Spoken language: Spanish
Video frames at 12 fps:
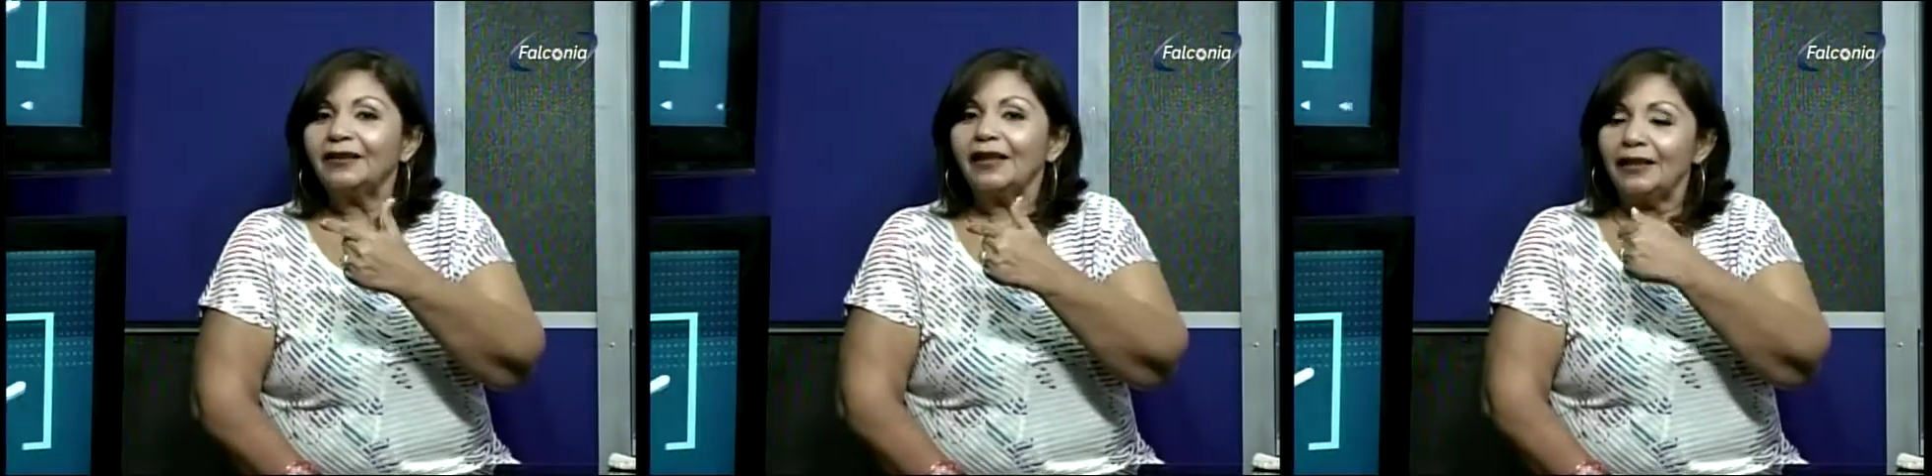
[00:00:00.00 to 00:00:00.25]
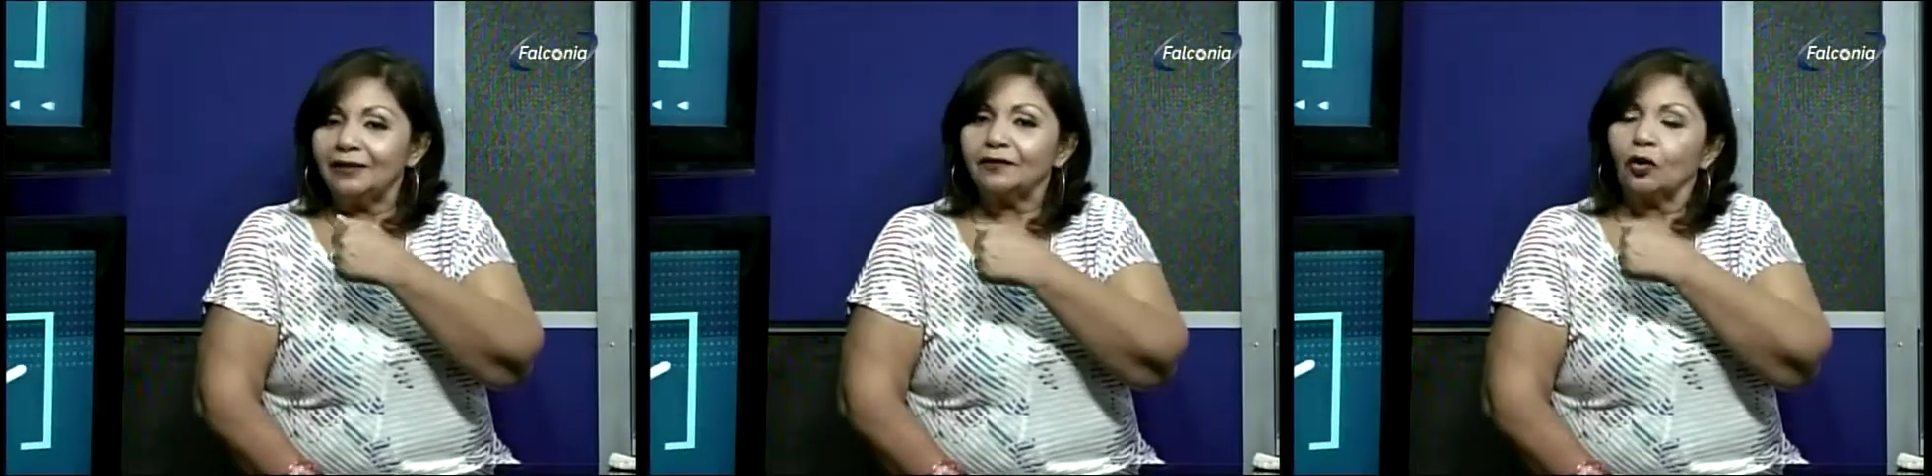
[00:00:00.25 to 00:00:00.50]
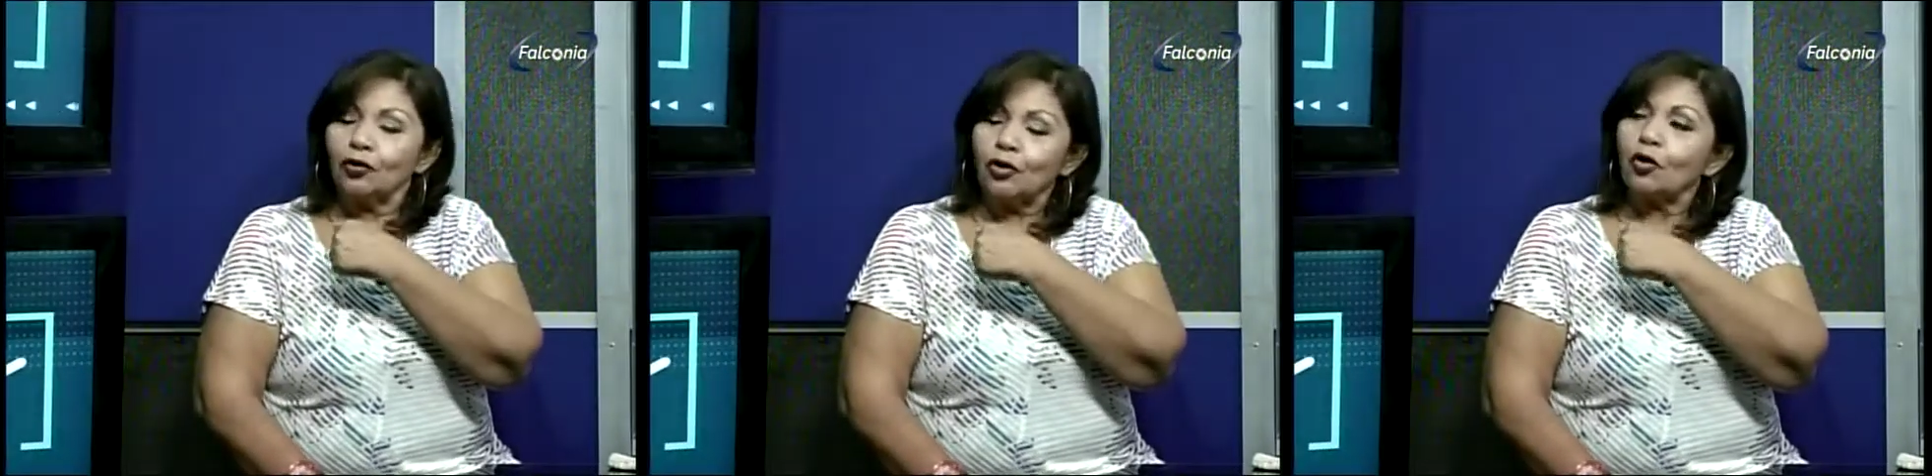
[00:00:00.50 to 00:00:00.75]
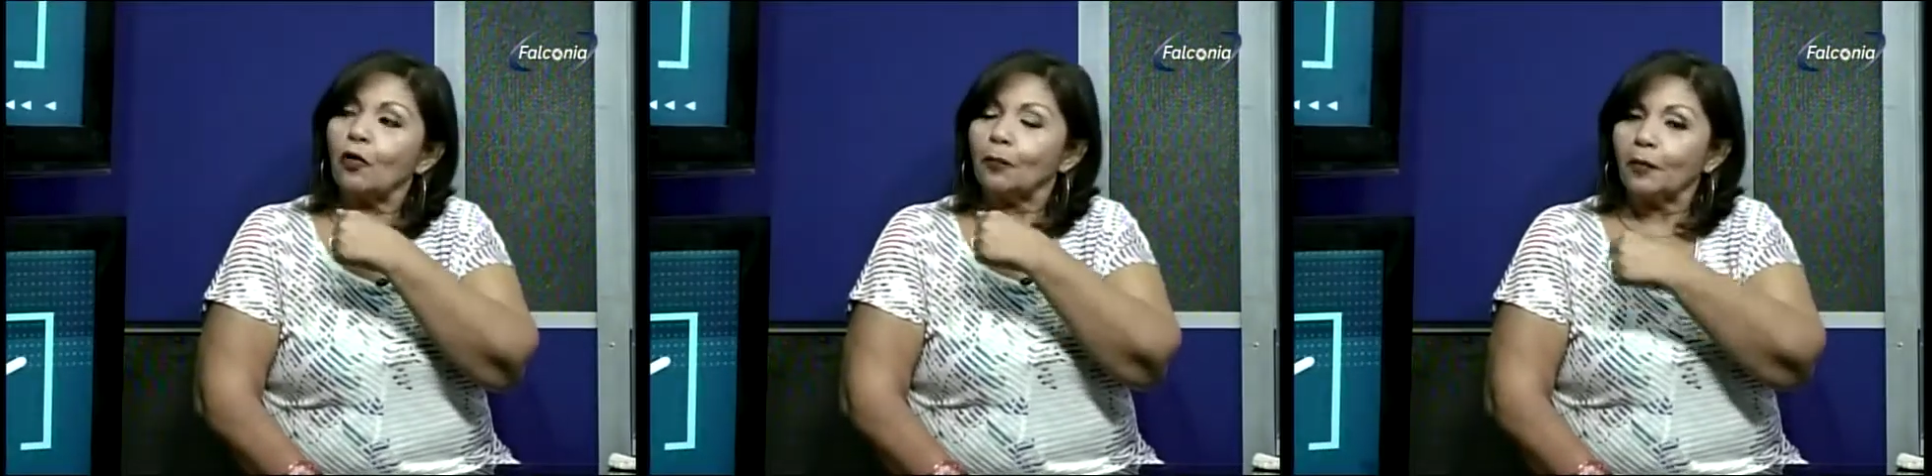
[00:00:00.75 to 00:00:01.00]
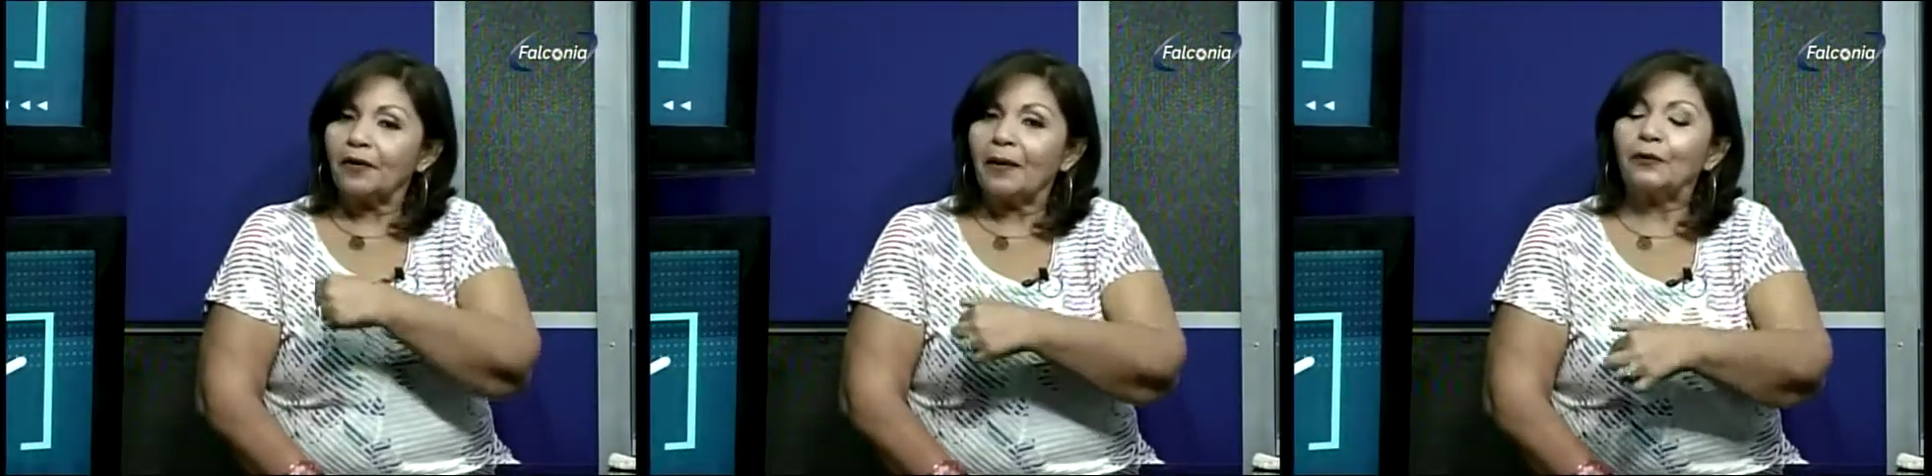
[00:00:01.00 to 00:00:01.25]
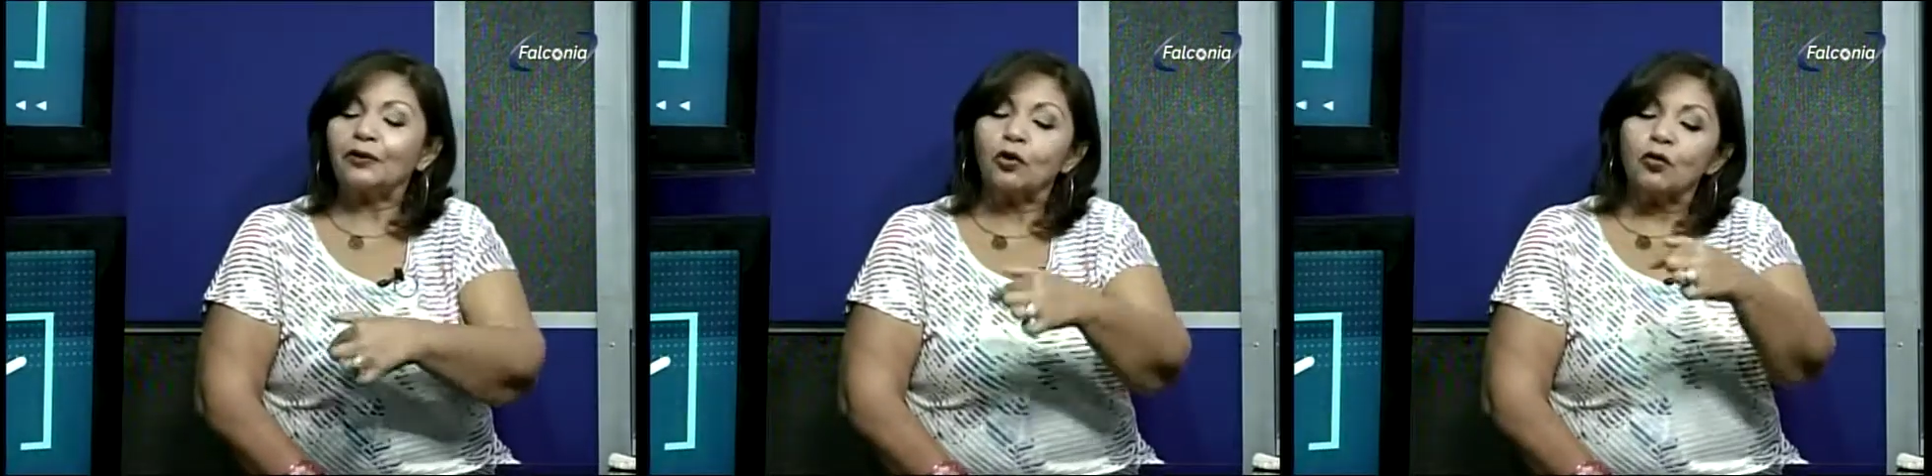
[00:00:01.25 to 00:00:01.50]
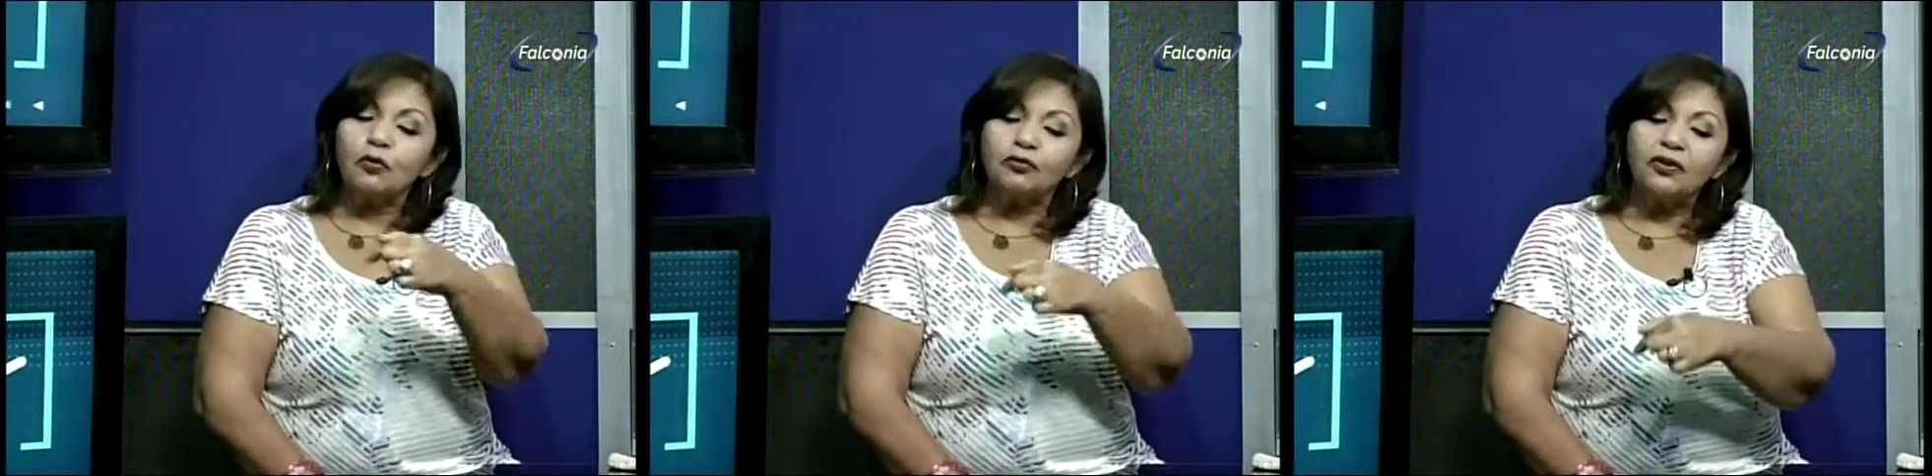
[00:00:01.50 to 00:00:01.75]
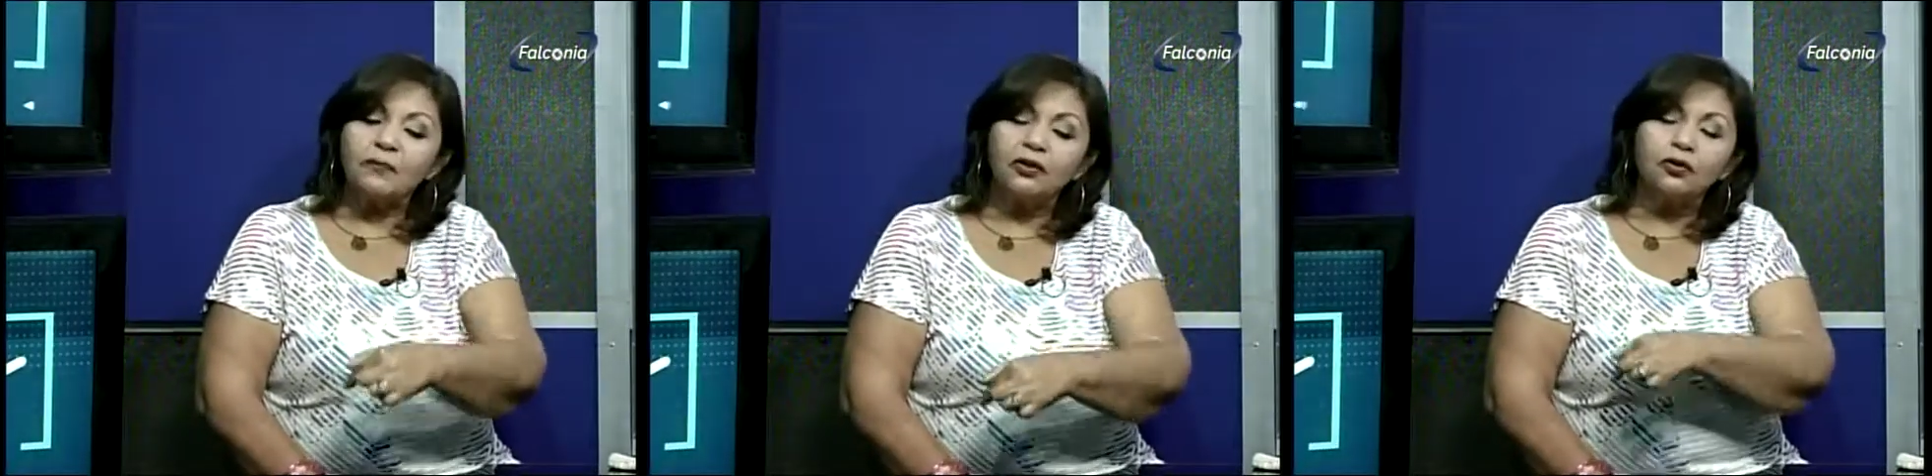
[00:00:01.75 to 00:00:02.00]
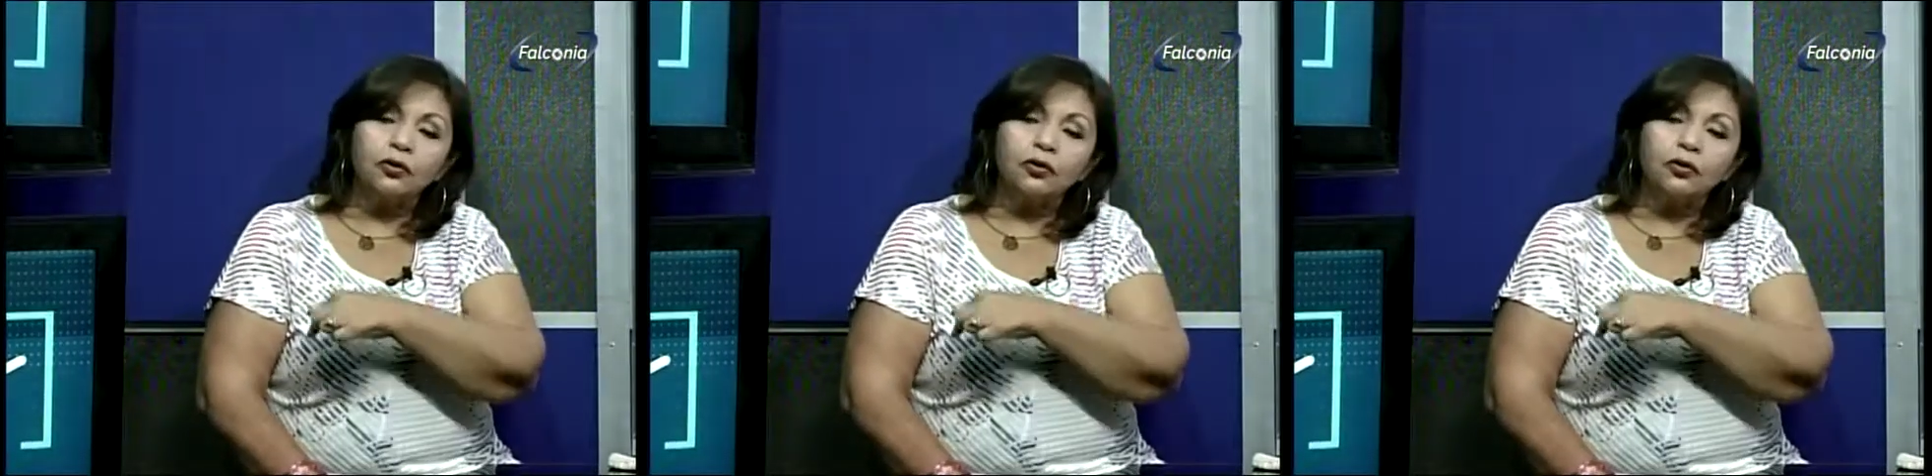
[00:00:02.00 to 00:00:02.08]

y se lo digo con propiedad porque tengo conocimiento